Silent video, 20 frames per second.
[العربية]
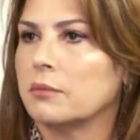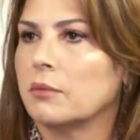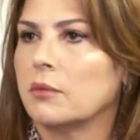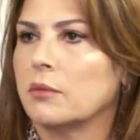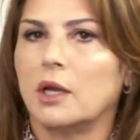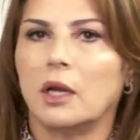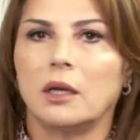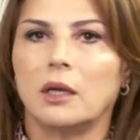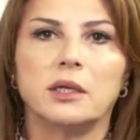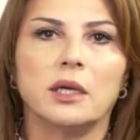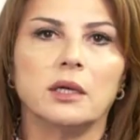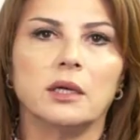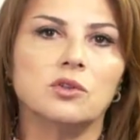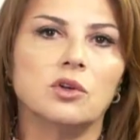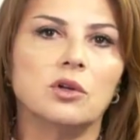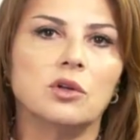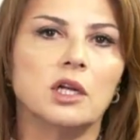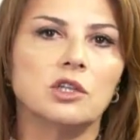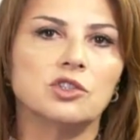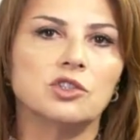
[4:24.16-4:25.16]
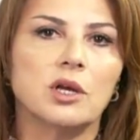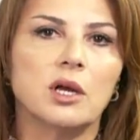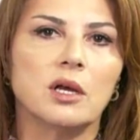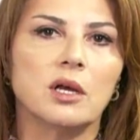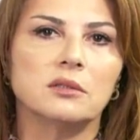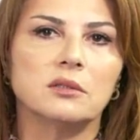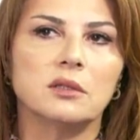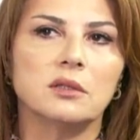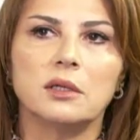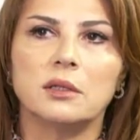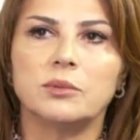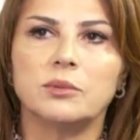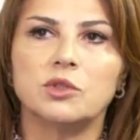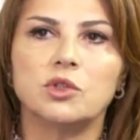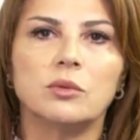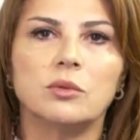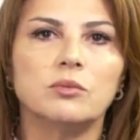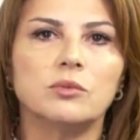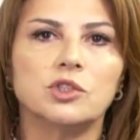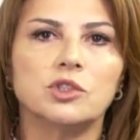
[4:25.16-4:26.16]
يعني هدول الاشخاص اللي
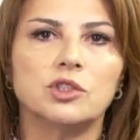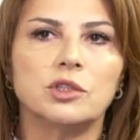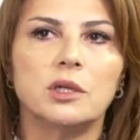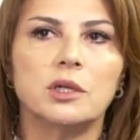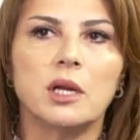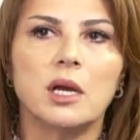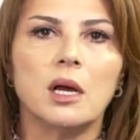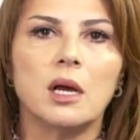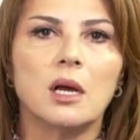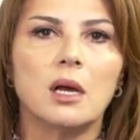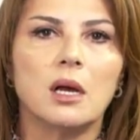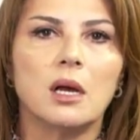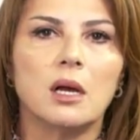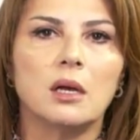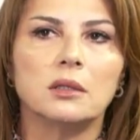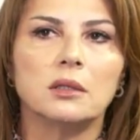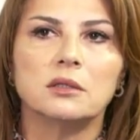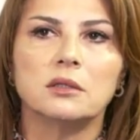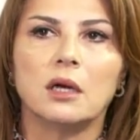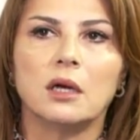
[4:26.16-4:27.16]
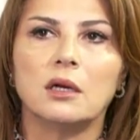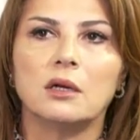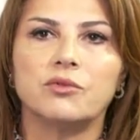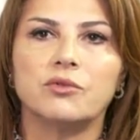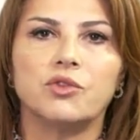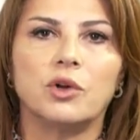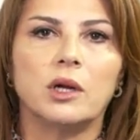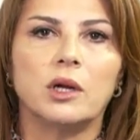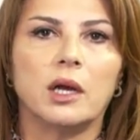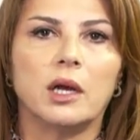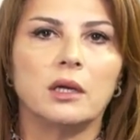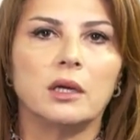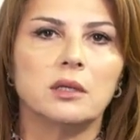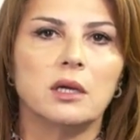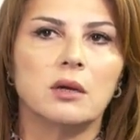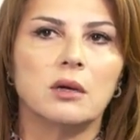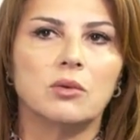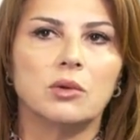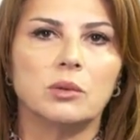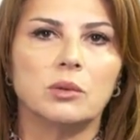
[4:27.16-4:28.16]
مش لا يتعرفوا على
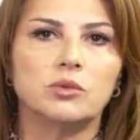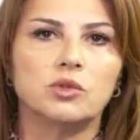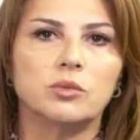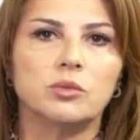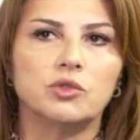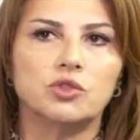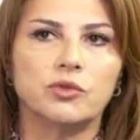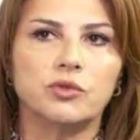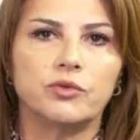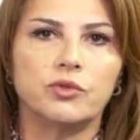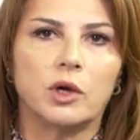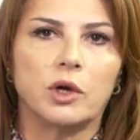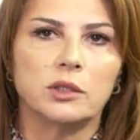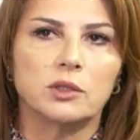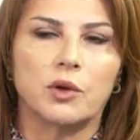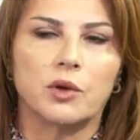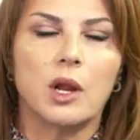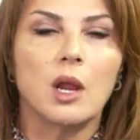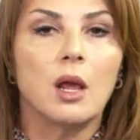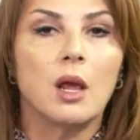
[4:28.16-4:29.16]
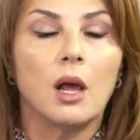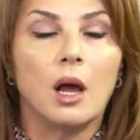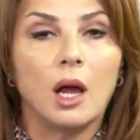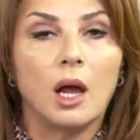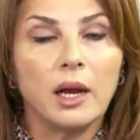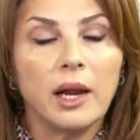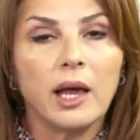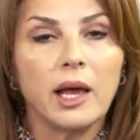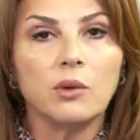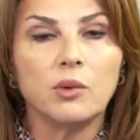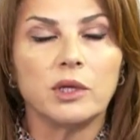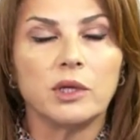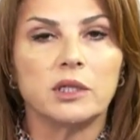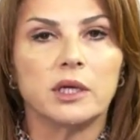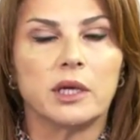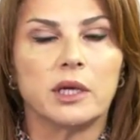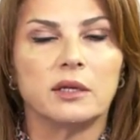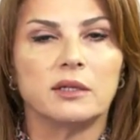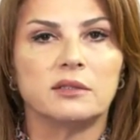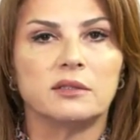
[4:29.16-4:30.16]
حدا ولا بدهم يشوفوا حدا هل هاي وحده
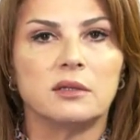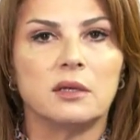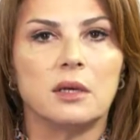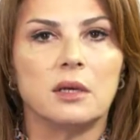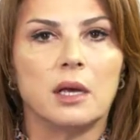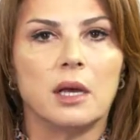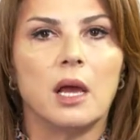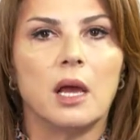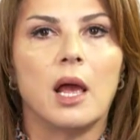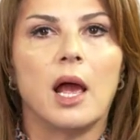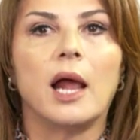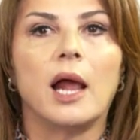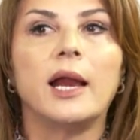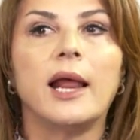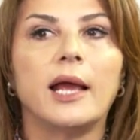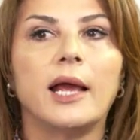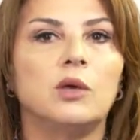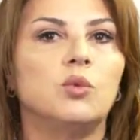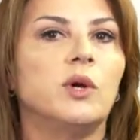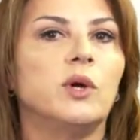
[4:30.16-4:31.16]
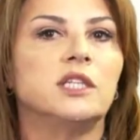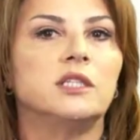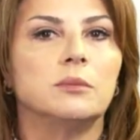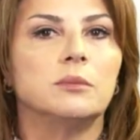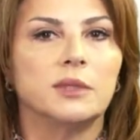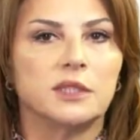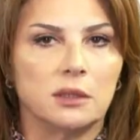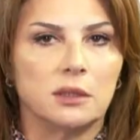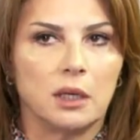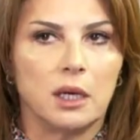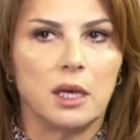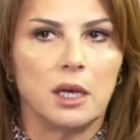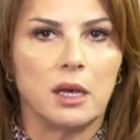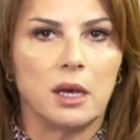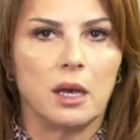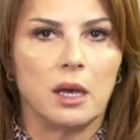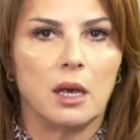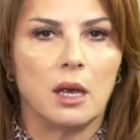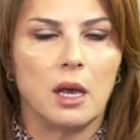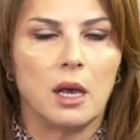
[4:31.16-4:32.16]
كنسيه هل هاي وحده
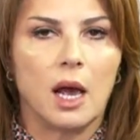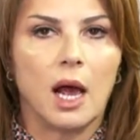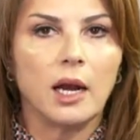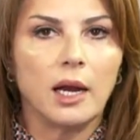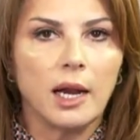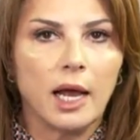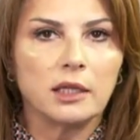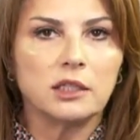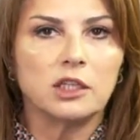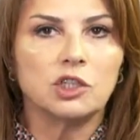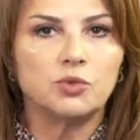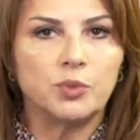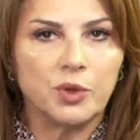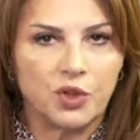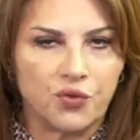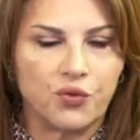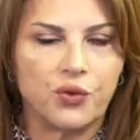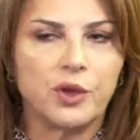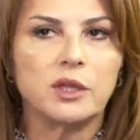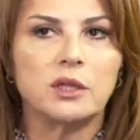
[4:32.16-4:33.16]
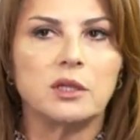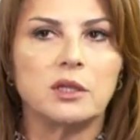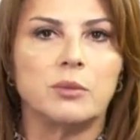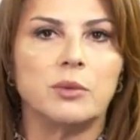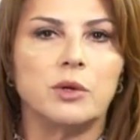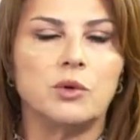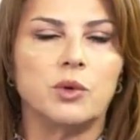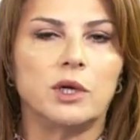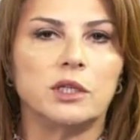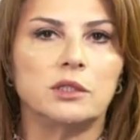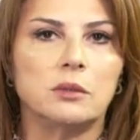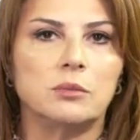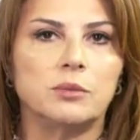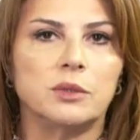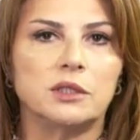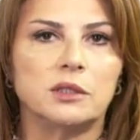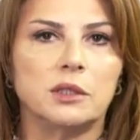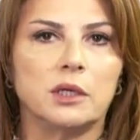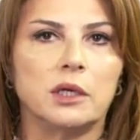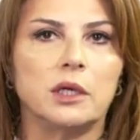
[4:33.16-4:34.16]
مسيحيه هل هذا بتفيدنا بالوحده
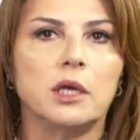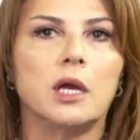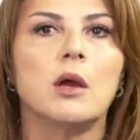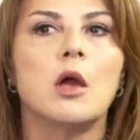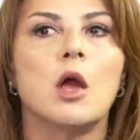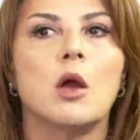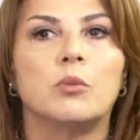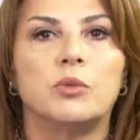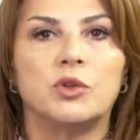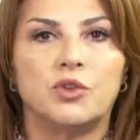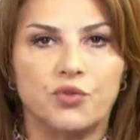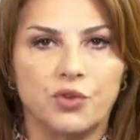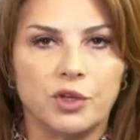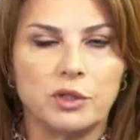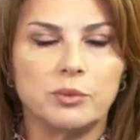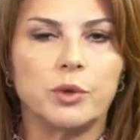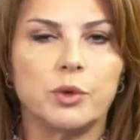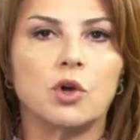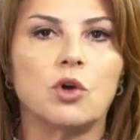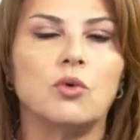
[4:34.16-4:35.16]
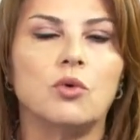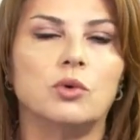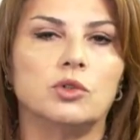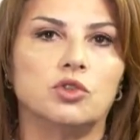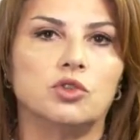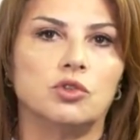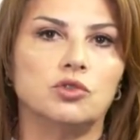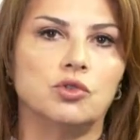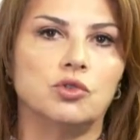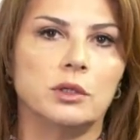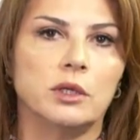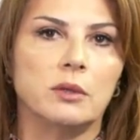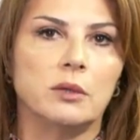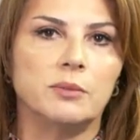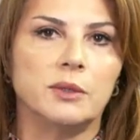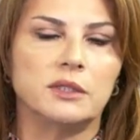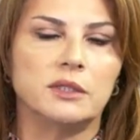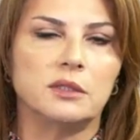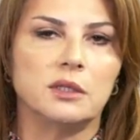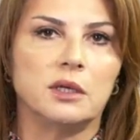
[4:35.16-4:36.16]
المسيحيه بتفيد بقوه حضورنا
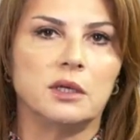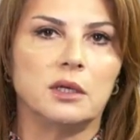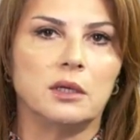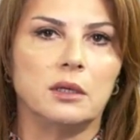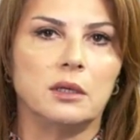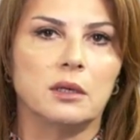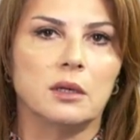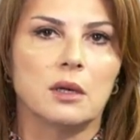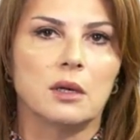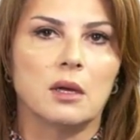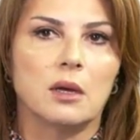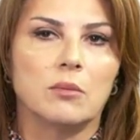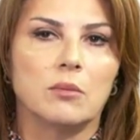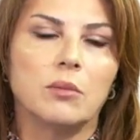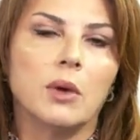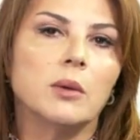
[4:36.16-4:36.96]
المسيحي ما